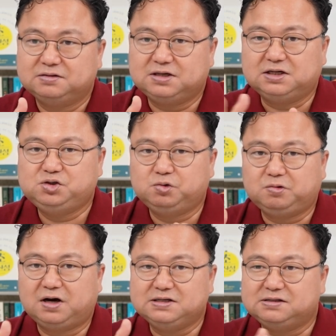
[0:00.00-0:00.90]
착시
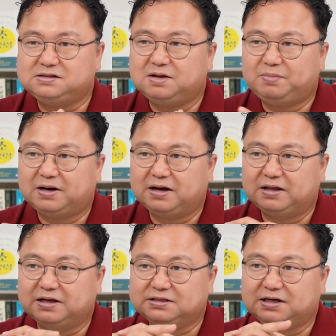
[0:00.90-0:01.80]
효과가 있을 때
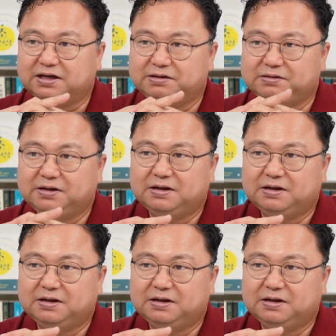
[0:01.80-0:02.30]
팔아야 되잖아요.